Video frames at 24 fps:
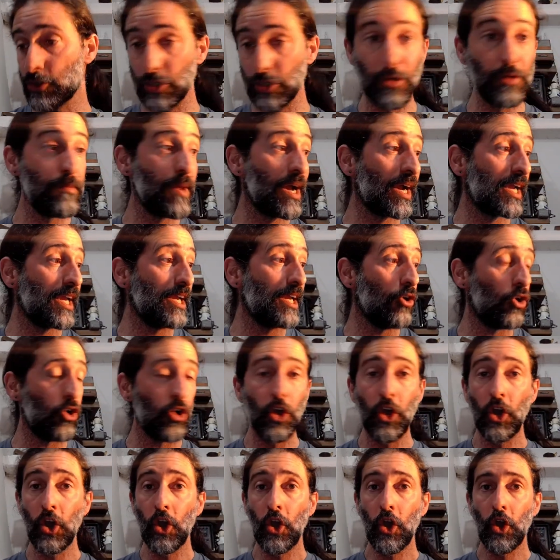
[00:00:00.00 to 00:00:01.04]
Yo me imagino
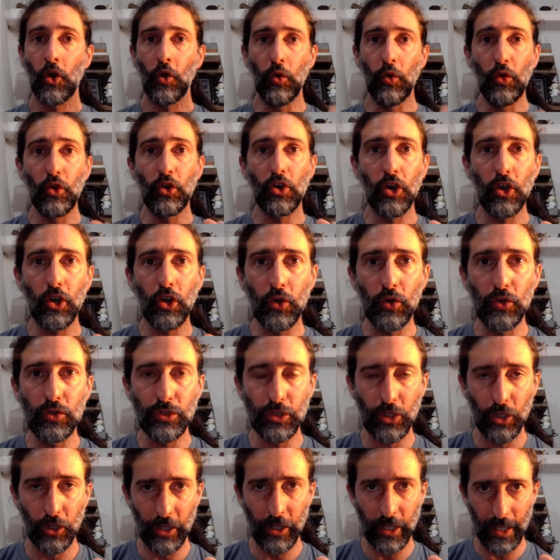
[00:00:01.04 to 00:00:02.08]
un
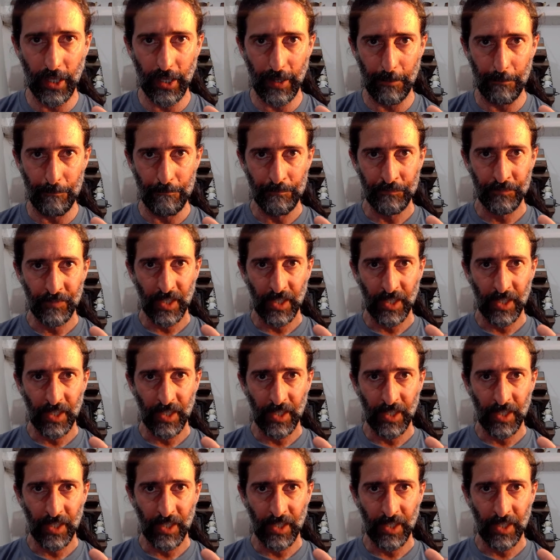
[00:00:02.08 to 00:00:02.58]
conjunto de,